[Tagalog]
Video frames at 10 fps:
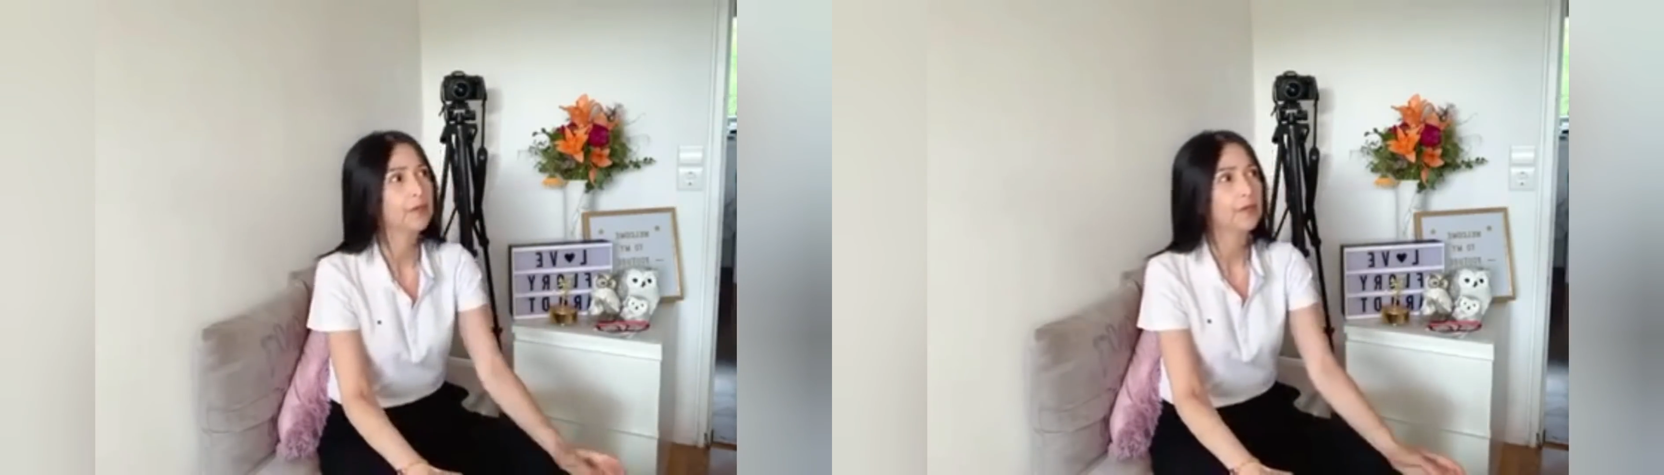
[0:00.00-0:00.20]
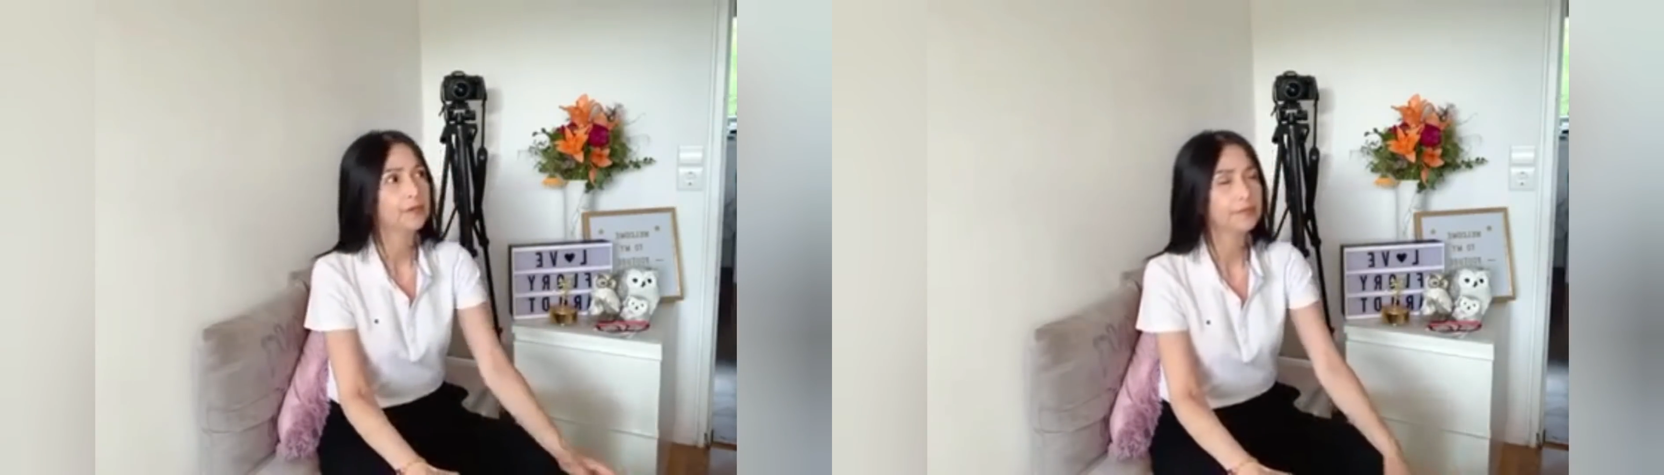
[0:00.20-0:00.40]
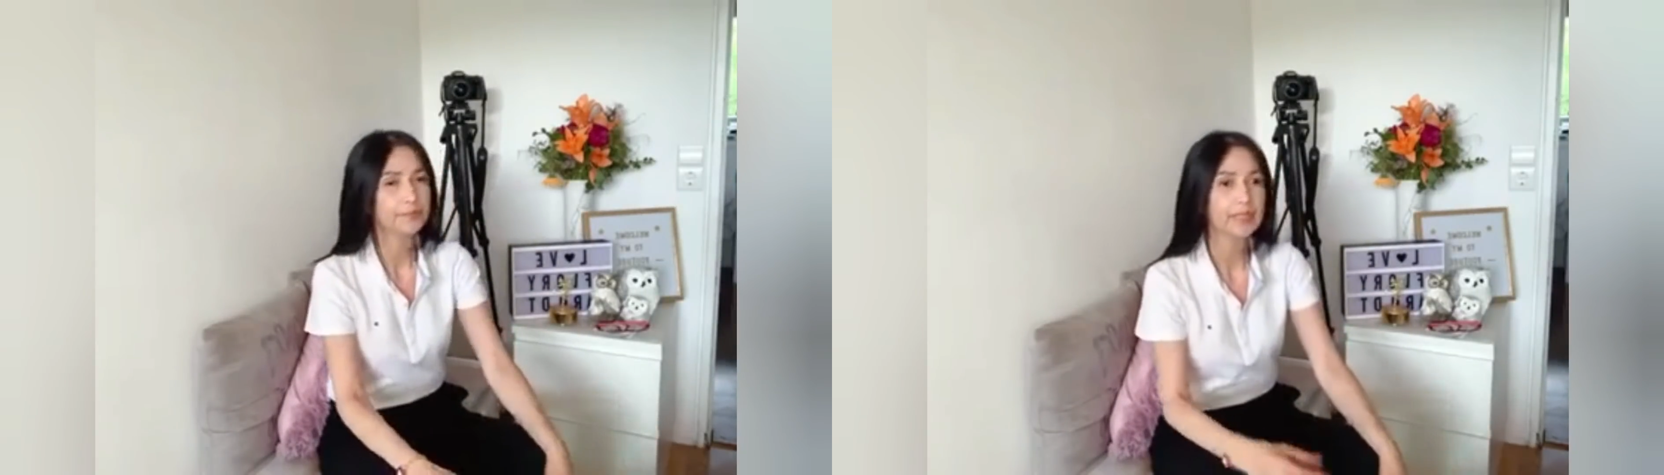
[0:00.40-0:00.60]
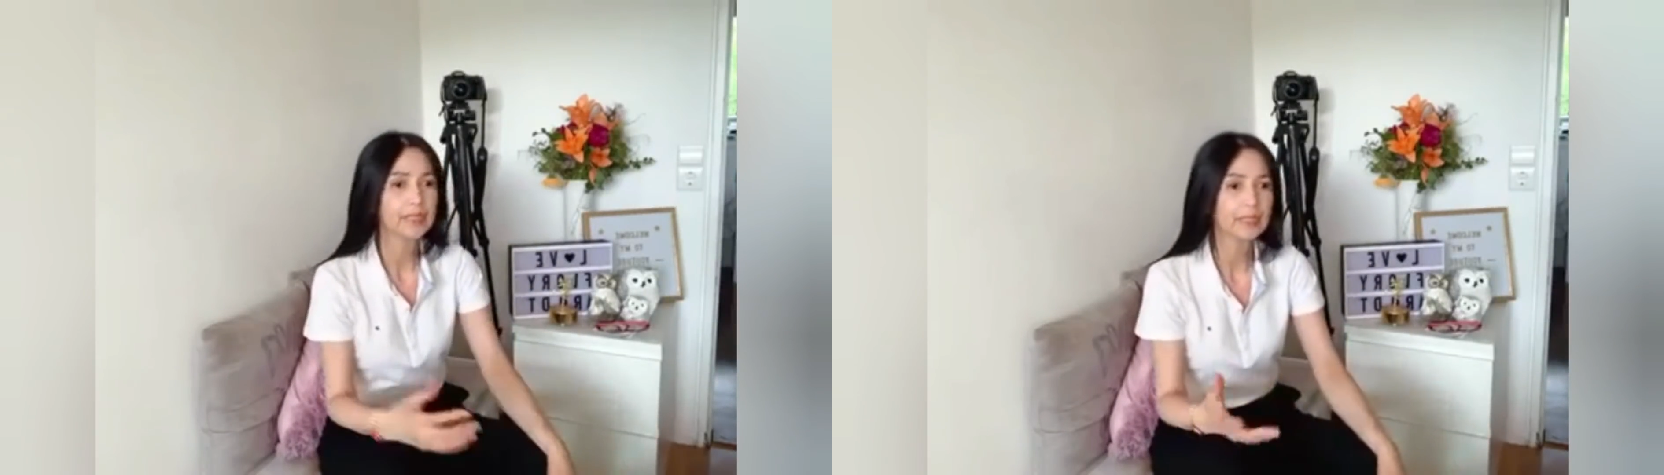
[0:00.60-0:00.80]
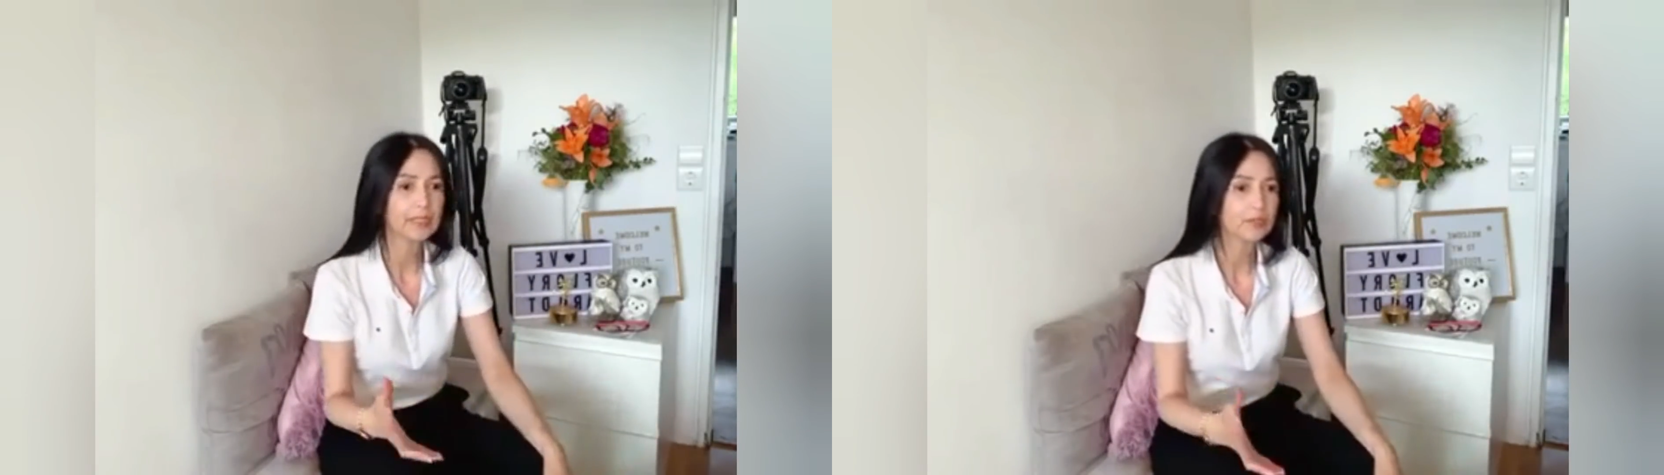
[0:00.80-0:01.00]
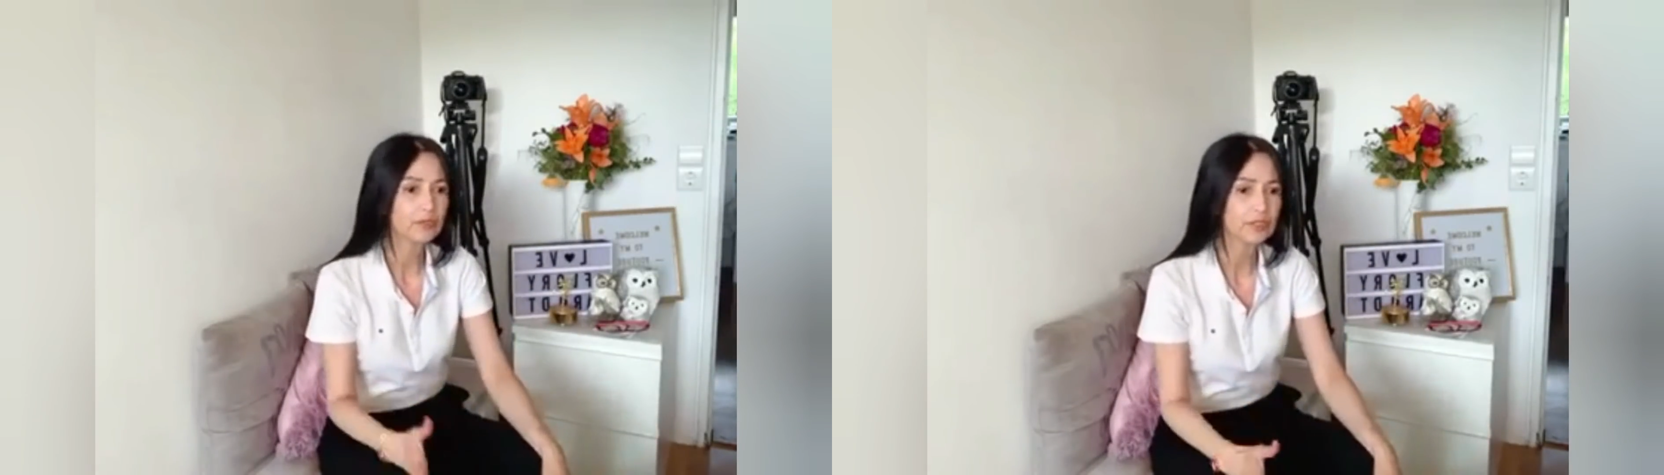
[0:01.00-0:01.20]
yung pinggan dito sa